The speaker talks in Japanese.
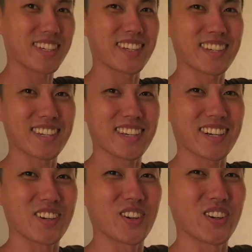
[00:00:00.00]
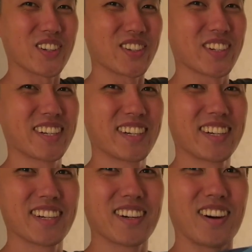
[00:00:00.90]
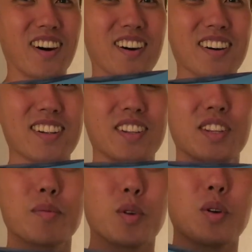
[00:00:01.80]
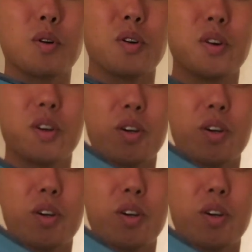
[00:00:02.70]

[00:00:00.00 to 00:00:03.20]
えー、こういうあでも